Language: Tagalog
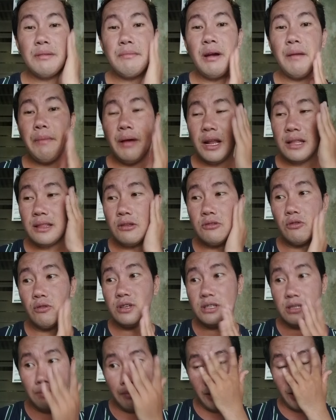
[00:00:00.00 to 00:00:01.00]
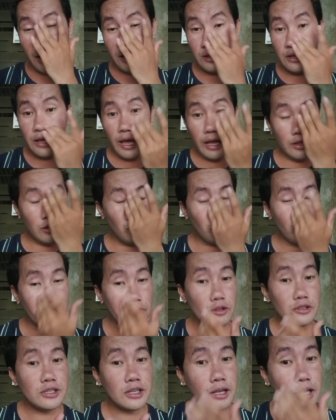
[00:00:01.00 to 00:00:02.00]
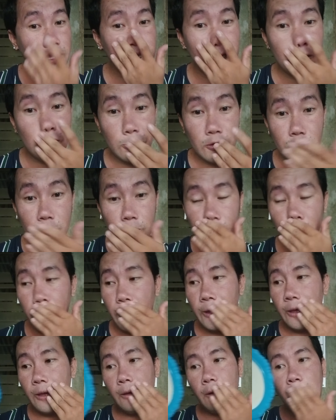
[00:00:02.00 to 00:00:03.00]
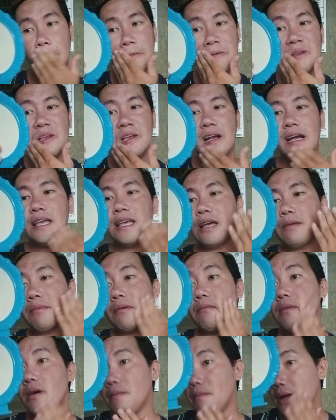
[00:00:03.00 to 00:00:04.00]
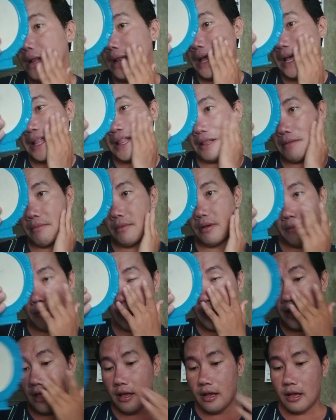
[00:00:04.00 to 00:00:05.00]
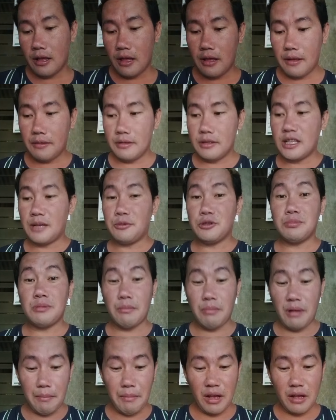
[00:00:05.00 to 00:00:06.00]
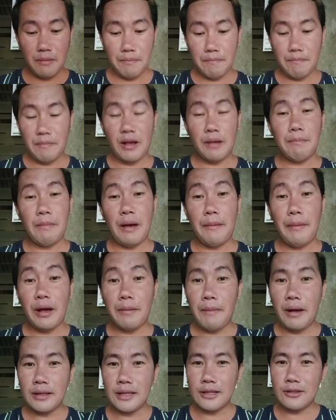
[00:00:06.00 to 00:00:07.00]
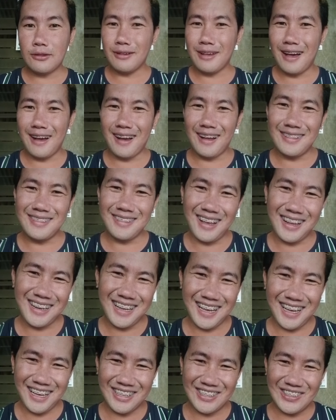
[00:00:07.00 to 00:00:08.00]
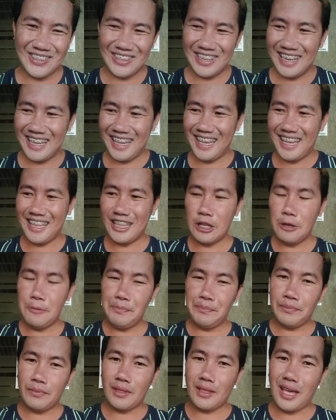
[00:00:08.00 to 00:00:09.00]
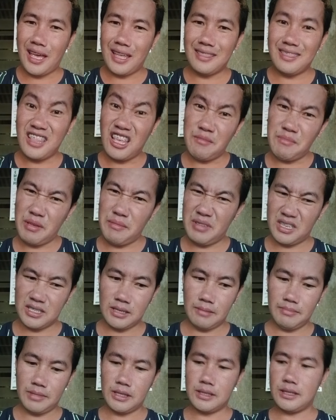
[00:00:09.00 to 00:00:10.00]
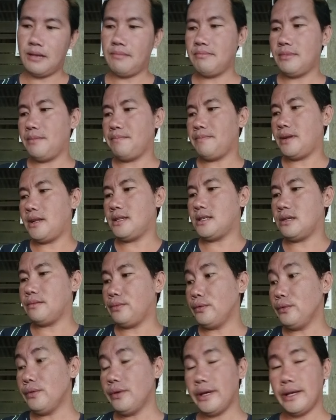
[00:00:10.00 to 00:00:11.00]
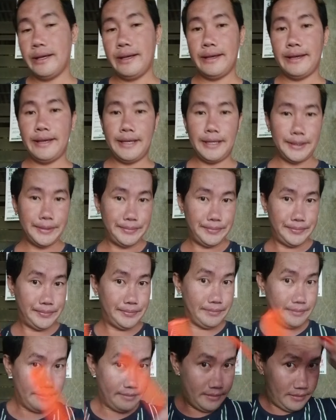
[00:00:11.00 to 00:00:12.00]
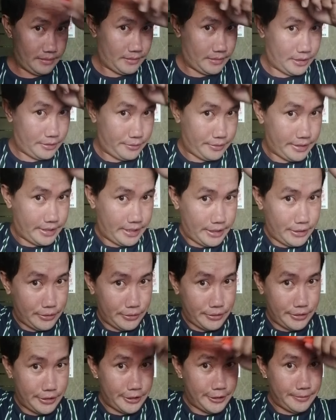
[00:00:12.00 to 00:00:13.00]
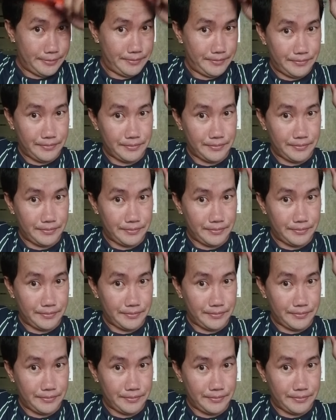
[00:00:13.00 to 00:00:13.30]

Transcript: magbabalat na to kasi may hydroquin at saka titanium to eh. Kaya magbabalat. Tapos magbabak, pagbabakbak nito, gaganda na ako ulit. Kahit na may mga something-something pa sa buhay. Kung ganon.